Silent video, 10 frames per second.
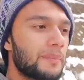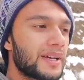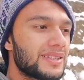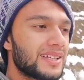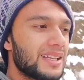आप
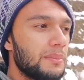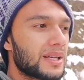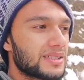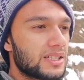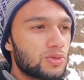कहते हैं नहीं
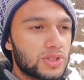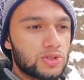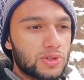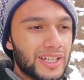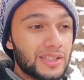मरगजार थोड़ा सा
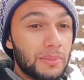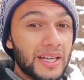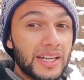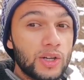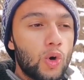छोटा है तो मैं
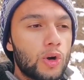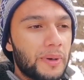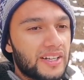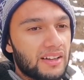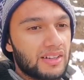कहीं और
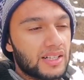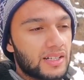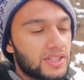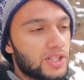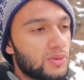पे ट्रैवल
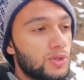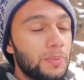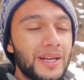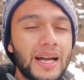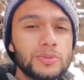करना चाहूँ तो
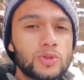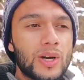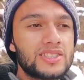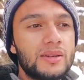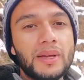फिर आप
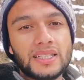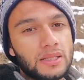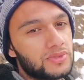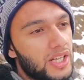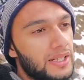स्वाद से
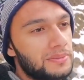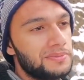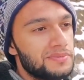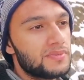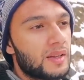मियादम जाए
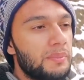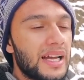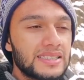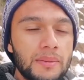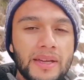
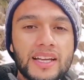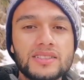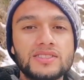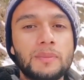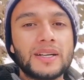मियादम एक
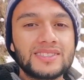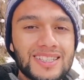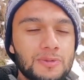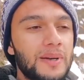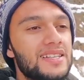
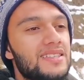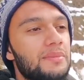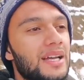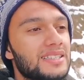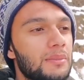ज़बरदस्त प्लेस है
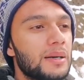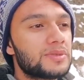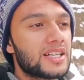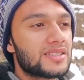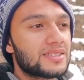मियादम आप
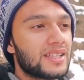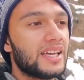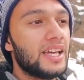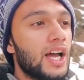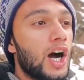जा सकते
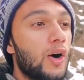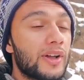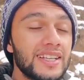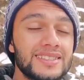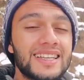हैं
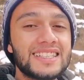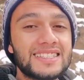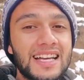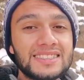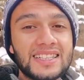और इसके
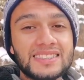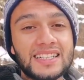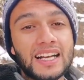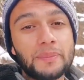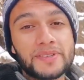साथ साथ
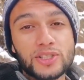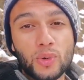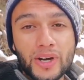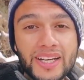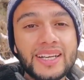अगर आप
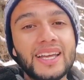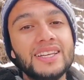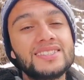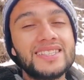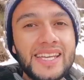शौकीन हैं
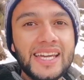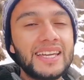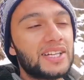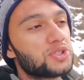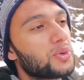स्कीइंग
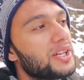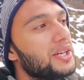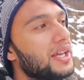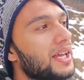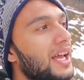के
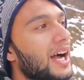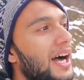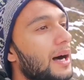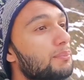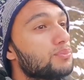शौकीन हैं
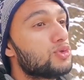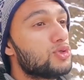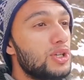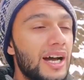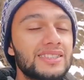आप
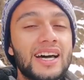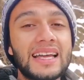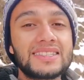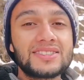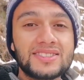ज़्यादा
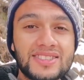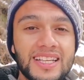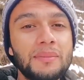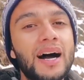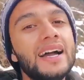
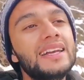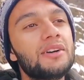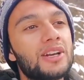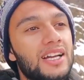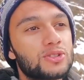एक्सट्रीम हाई
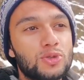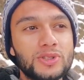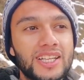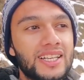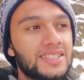लेवल का स्नो
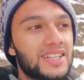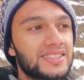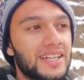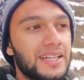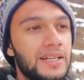देखना
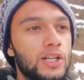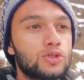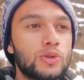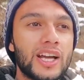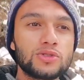चाहता है
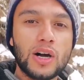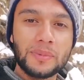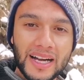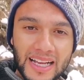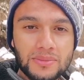तो या तो
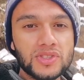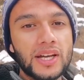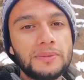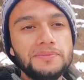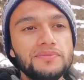कलाम
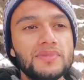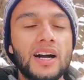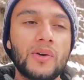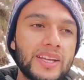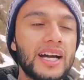जाए
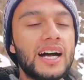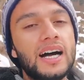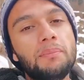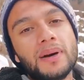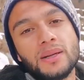और या
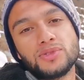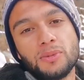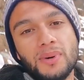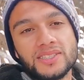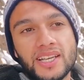आप मलम
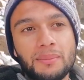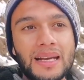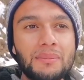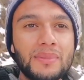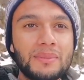जब्बा जाए
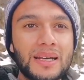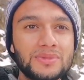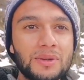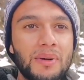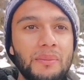मलम मलम
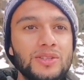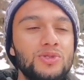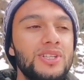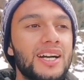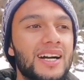जब्बा में
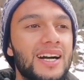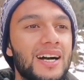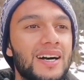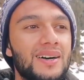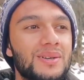दुनिया का
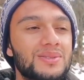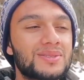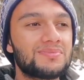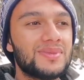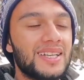
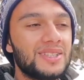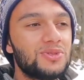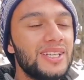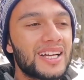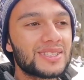
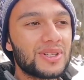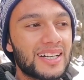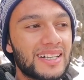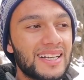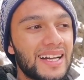दुनिया का तो
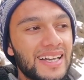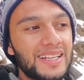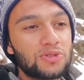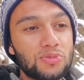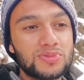अगर ना
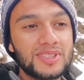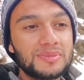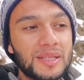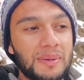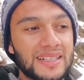कहें तो
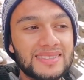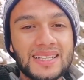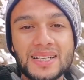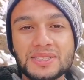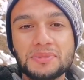सबसे
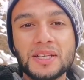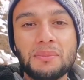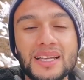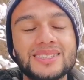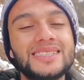पाकिस्तान का सबसे
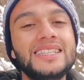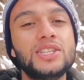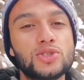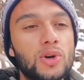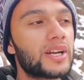बड़ा स्की
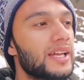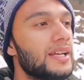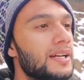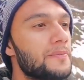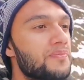रिजॉर्ट है
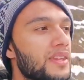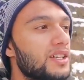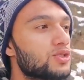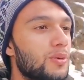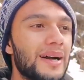
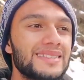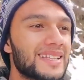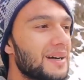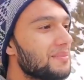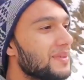तो भाई
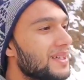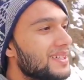साहब